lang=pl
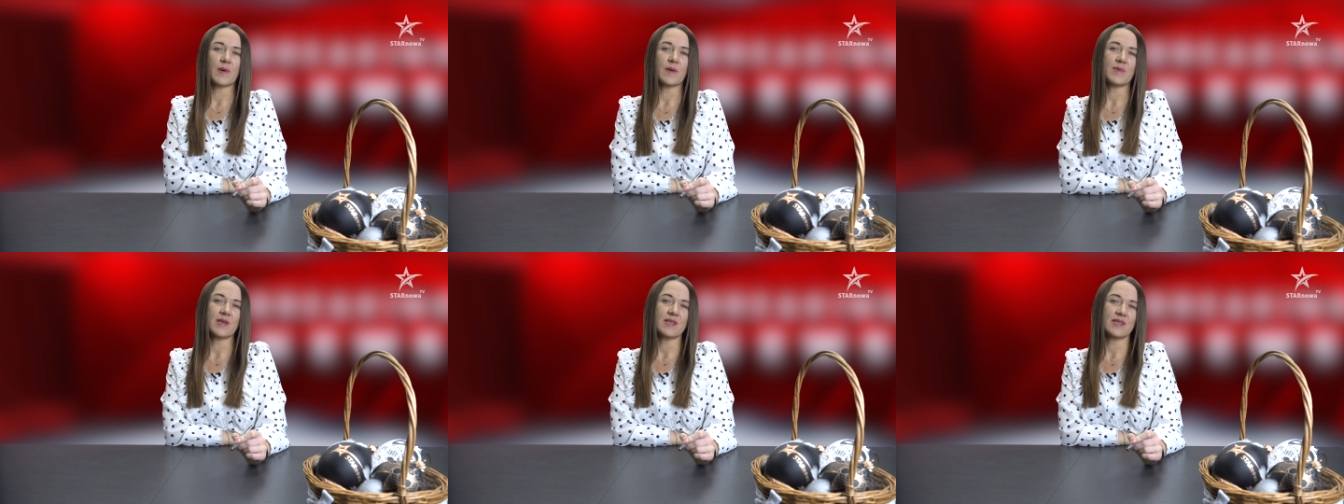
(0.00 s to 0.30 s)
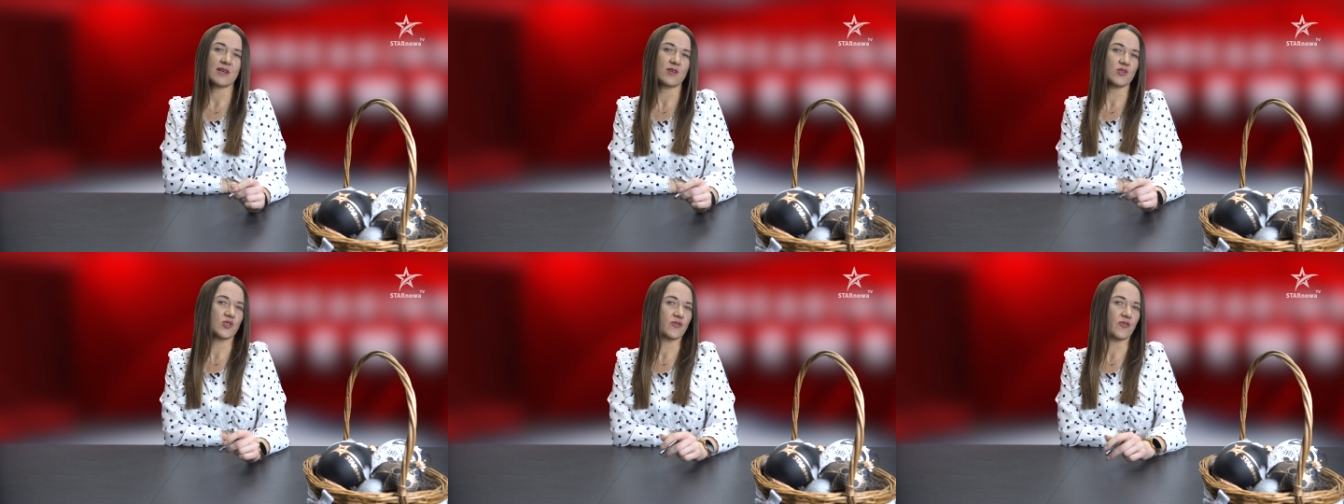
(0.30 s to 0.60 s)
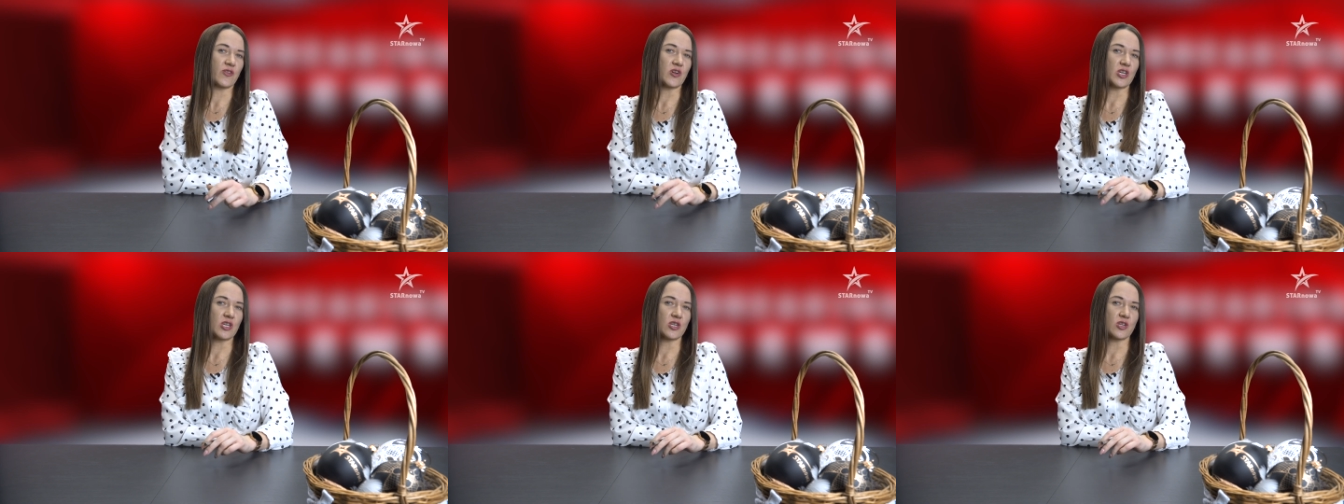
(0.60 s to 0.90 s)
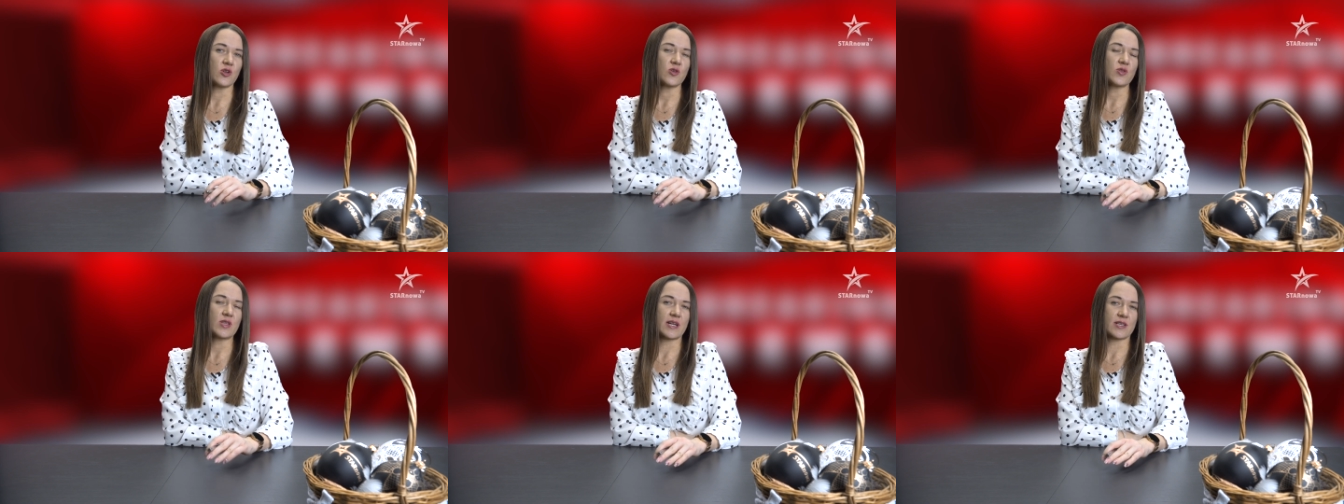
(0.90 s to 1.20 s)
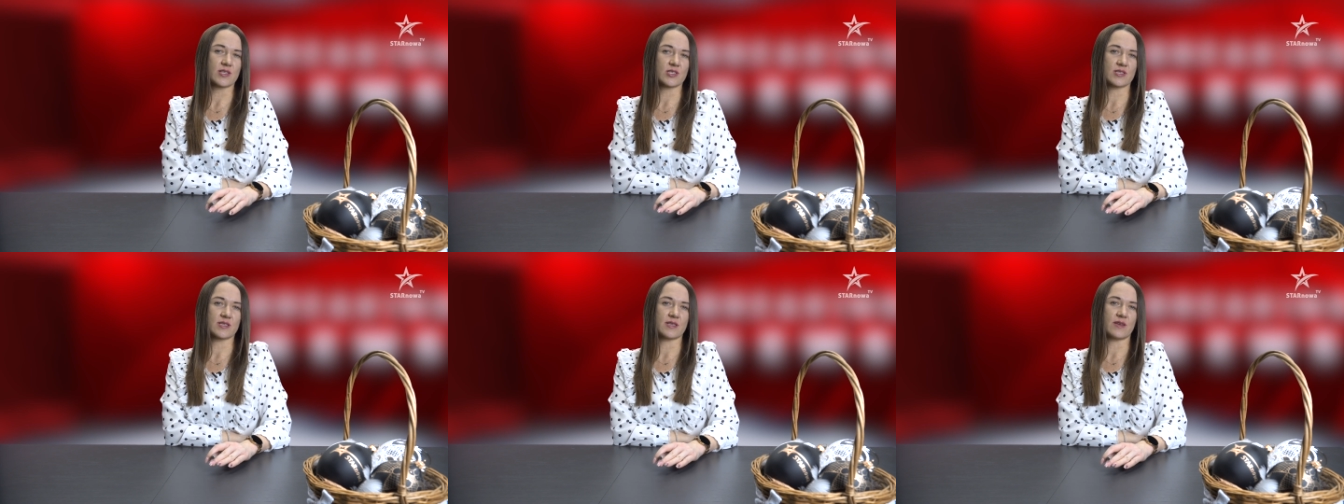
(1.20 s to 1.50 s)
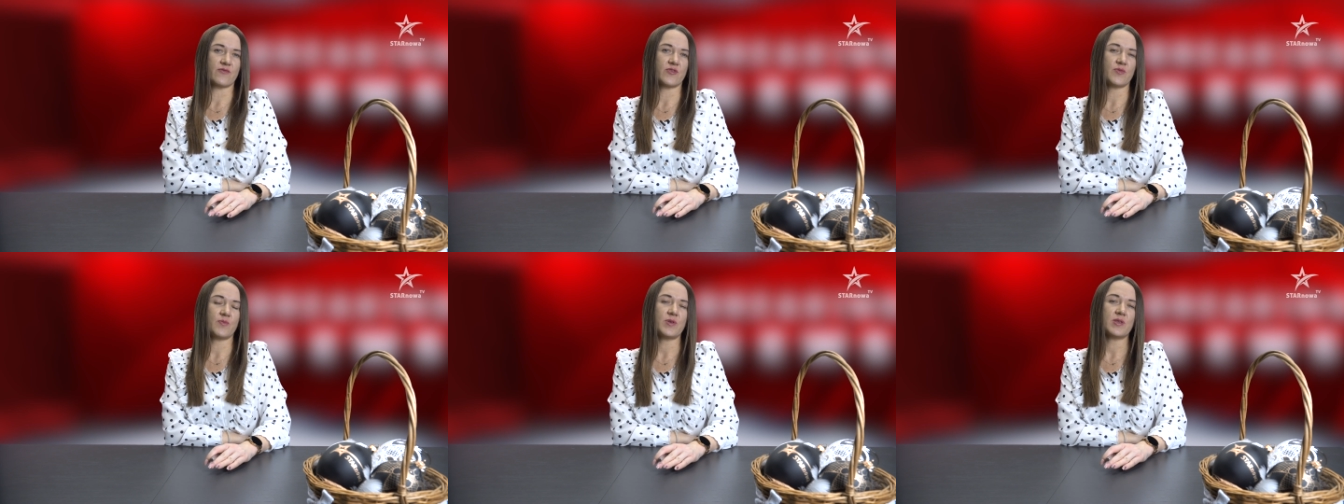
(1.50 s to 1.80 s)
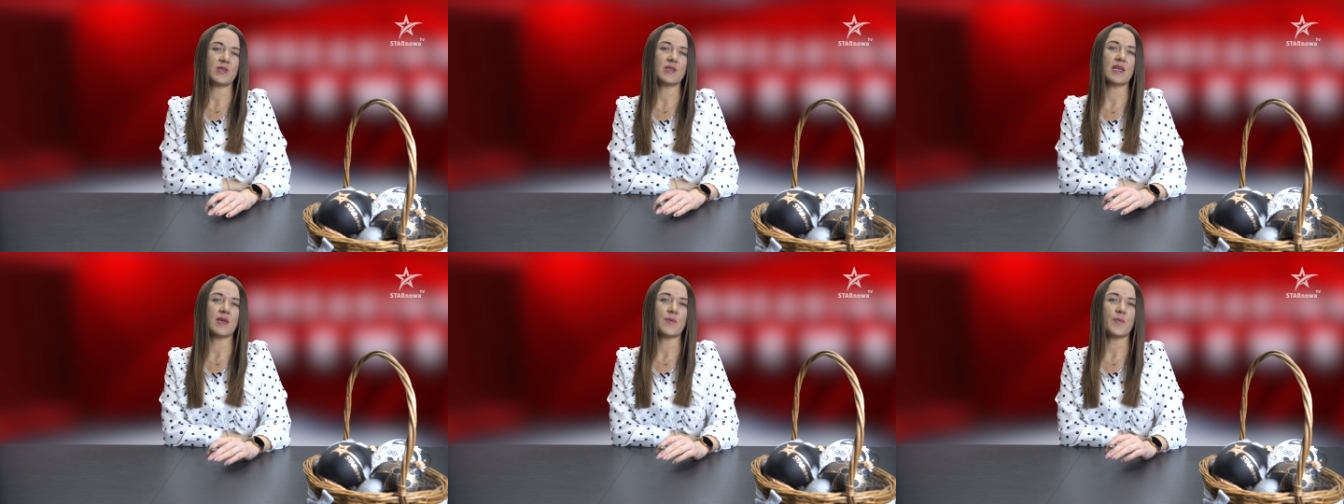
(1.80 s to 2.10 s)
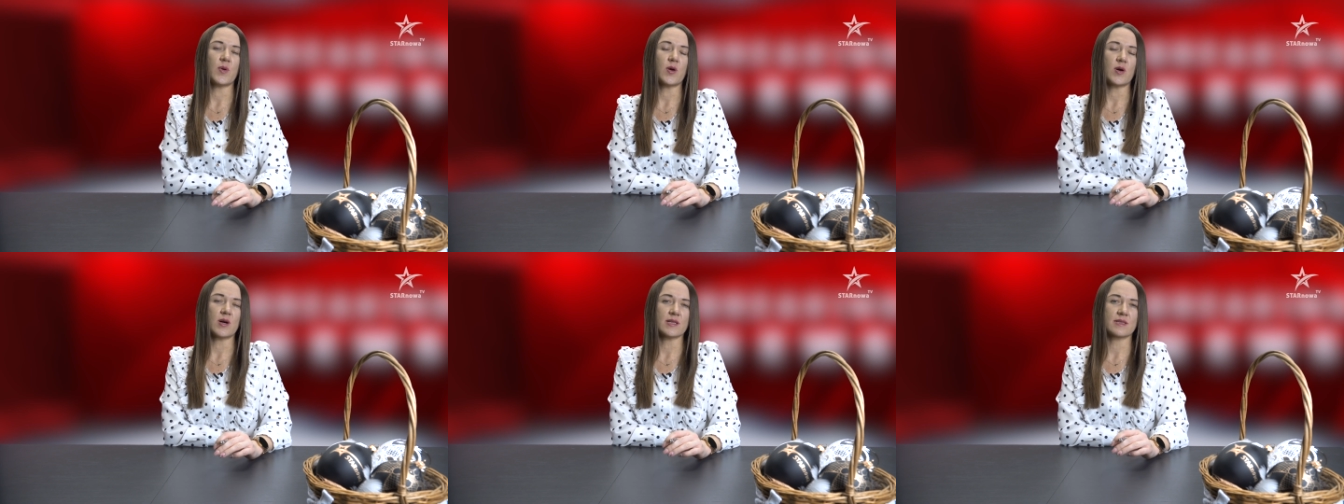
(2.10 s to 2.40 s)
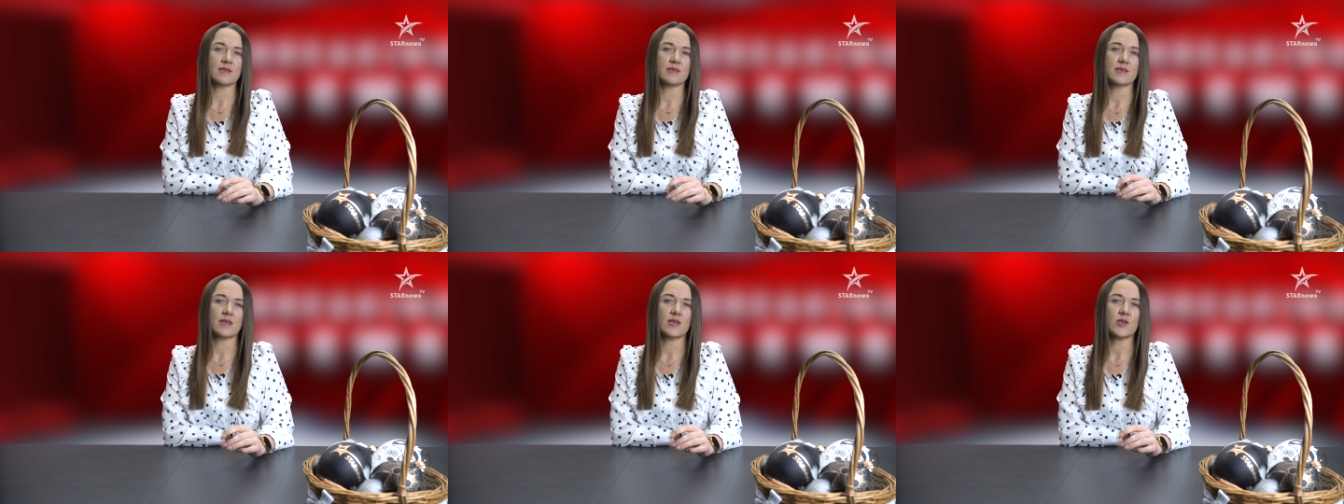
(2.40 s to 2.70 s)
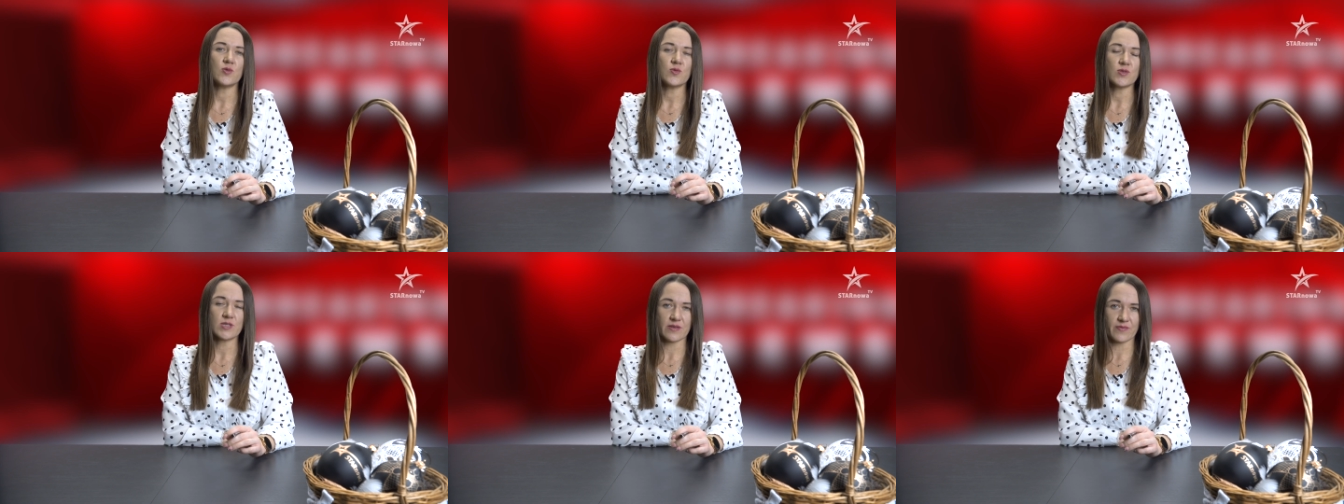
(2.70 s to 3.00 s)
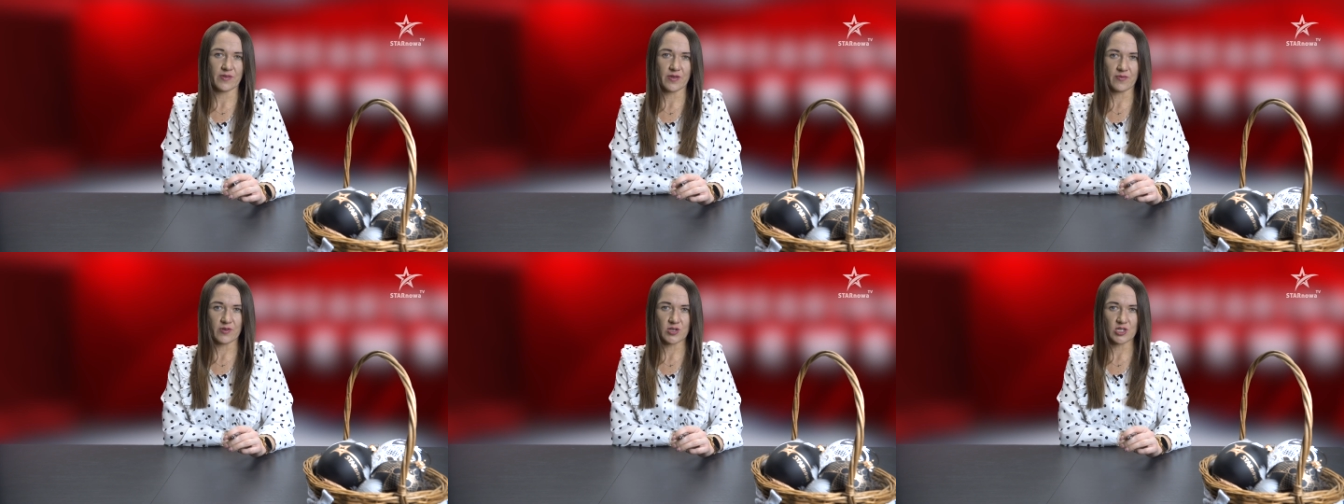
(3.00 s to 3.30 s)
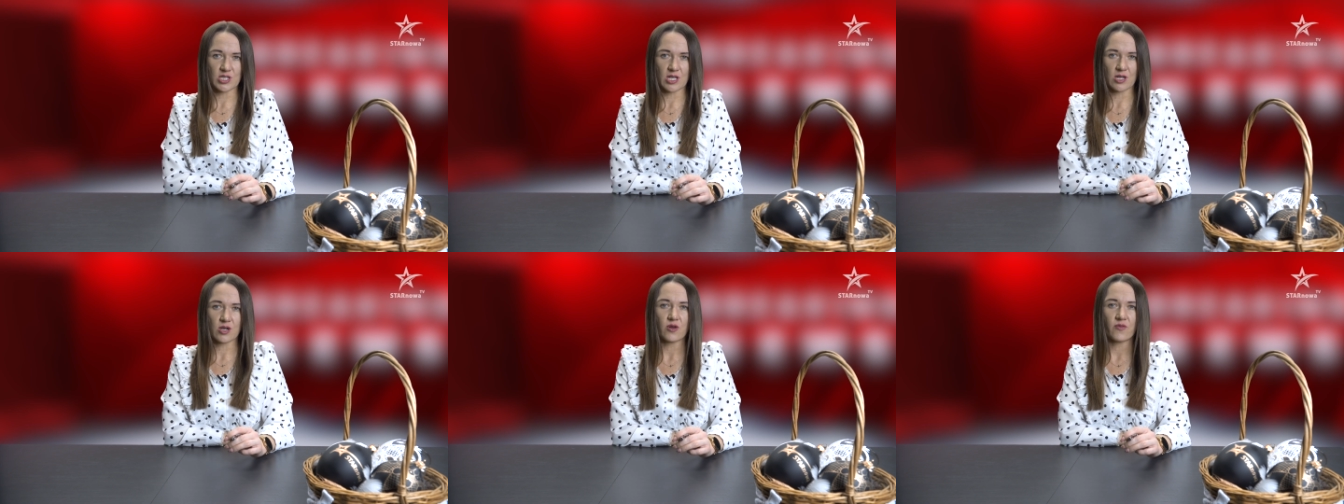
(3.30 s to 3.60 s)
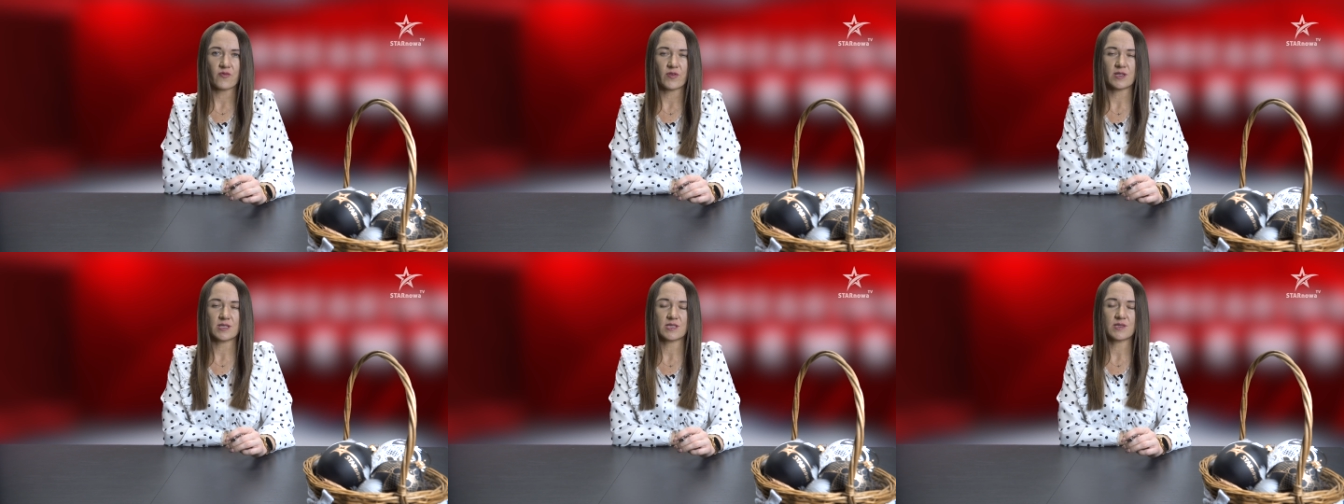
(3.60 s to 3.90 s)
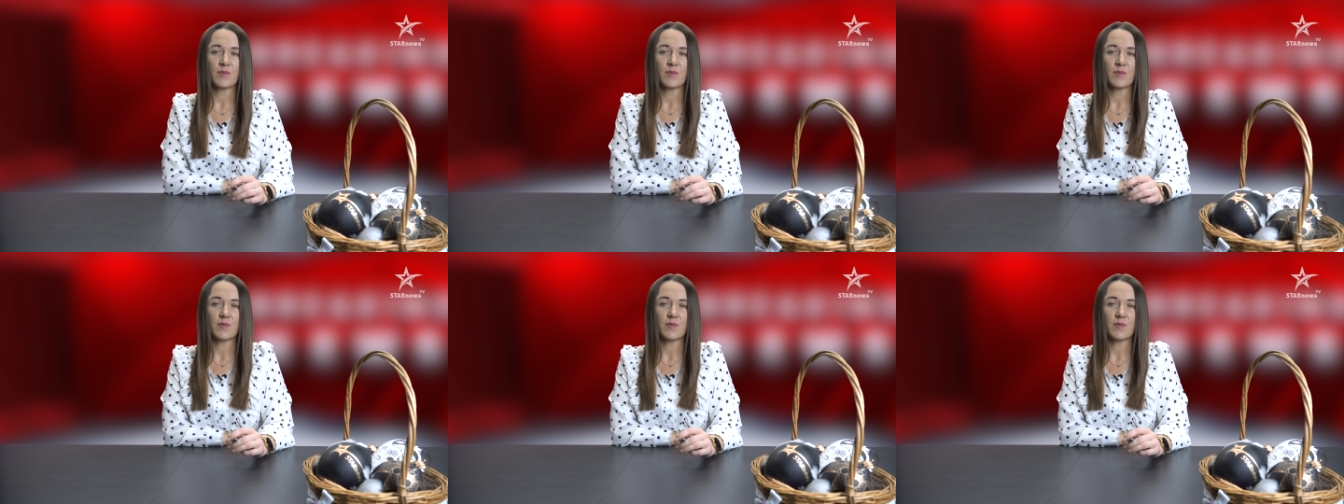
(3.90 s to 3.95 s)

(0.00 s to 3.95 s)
pamięta o swojej rodaczce, wybitnej poetce Józefie Frysztakowej,